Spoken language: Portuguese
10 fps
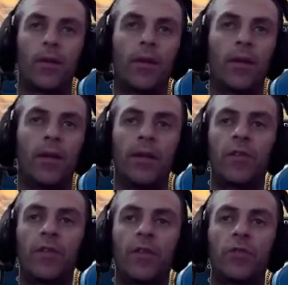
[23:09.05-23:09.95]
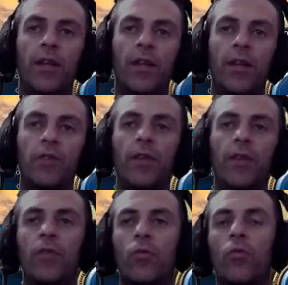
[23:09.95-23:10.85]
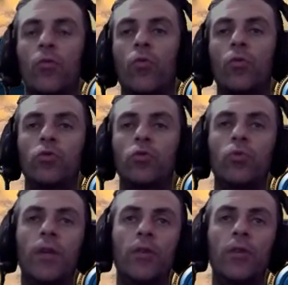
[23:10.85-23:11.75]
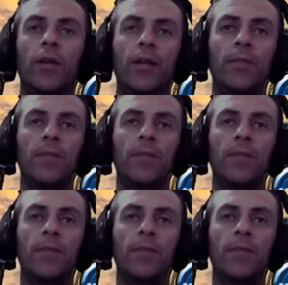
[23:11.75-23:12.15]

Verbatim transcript: E a gente faz o que? A gente vai construindo aqui